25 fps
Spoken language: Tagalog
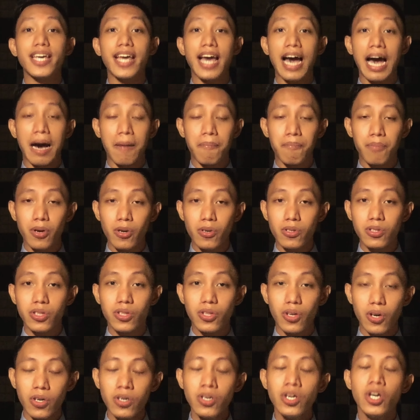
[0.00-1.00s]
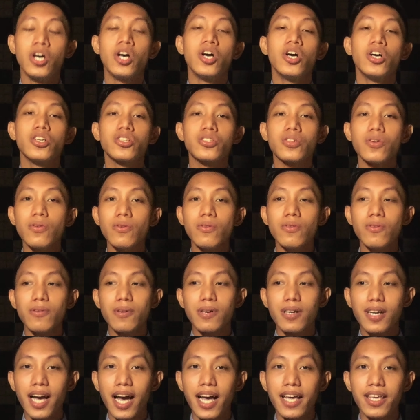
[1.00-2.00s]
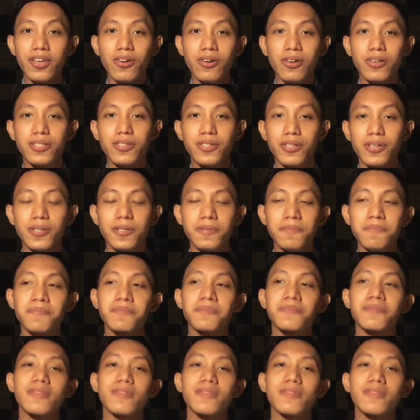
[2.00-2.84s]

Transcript: i-upload, no? So, ngayon, no,